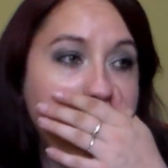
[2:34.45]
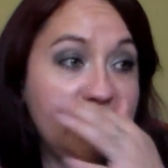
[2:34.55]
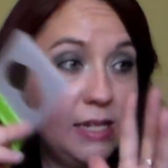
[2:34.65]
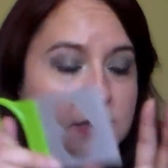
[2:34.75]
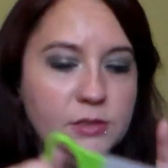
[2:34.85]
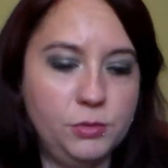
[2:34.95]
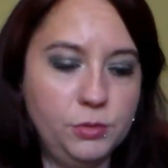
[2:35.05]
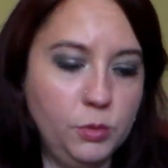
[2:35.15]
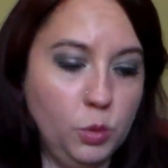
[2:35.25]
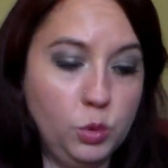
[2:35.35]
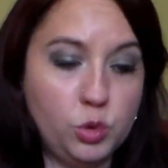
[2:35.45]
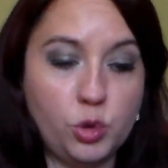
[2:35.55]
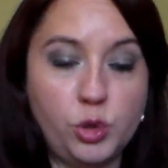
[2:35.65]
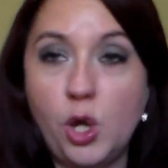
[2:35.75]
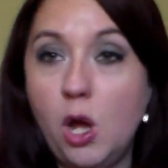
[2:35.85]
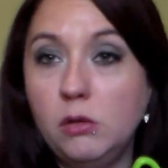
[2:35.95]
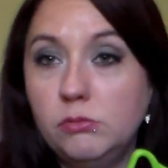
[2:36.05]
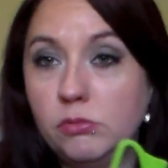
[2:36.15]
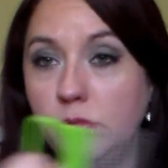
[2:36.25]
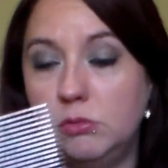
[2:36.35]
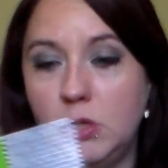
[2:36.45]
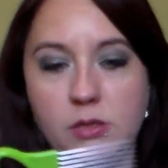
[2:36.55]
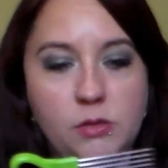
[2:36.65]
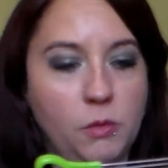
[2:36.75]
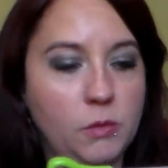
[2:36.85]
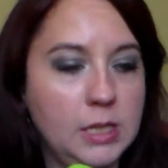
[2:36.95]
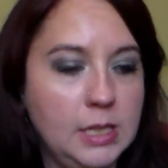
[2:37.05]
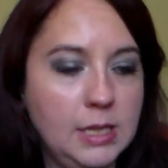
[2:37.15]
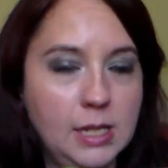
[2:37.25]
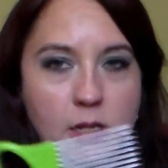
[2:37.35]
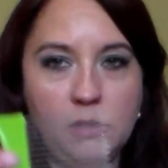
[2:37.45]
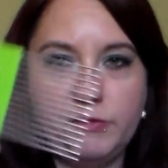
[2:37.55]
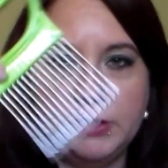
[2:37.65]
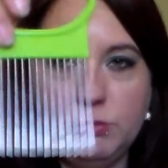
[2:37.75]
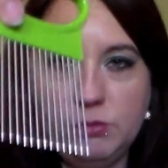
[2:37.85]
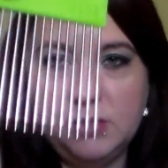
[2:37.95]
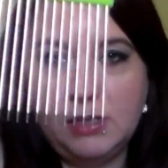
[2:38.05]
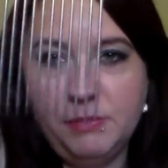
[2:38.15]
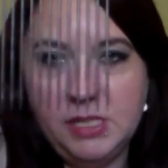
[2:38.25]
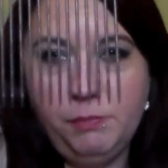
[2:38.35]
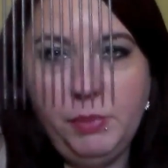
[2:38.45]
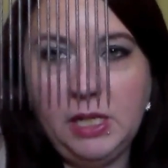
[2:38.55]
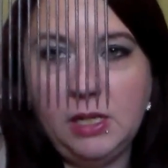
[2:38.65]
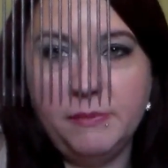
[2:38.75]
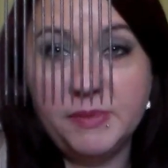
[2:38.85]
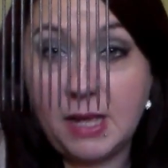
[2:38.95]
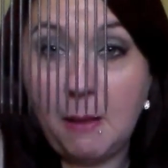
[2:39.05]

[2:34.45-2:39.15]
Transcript: C'est un des deux. Euh, je regarde euh, là-dedans. En fait, donc, c'est un petit pic comme